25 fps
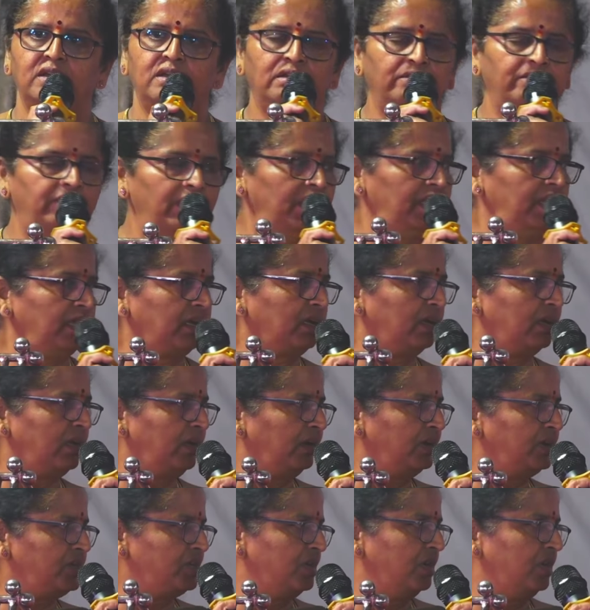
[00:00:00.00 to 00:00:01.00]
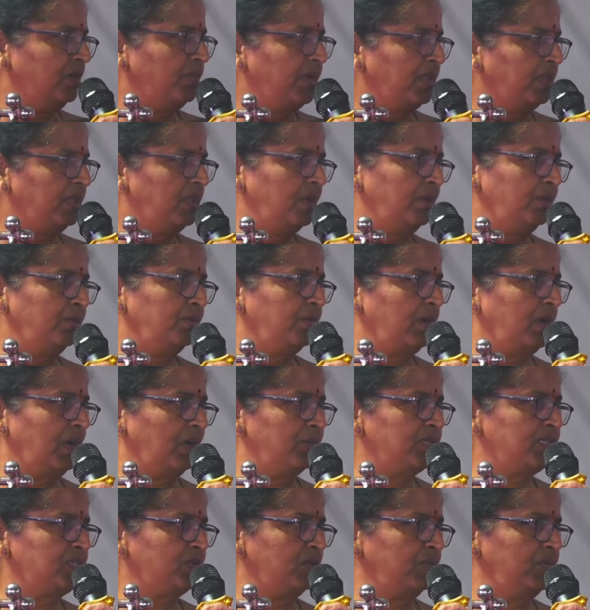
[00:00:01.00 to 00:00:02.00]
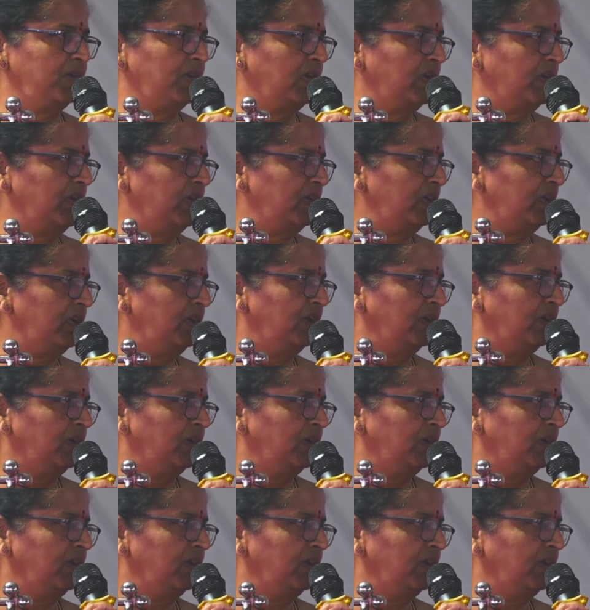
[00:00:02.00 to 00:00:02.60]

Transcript: వేదికలు అందించిన పెద్దలు రామస్వామి గారికి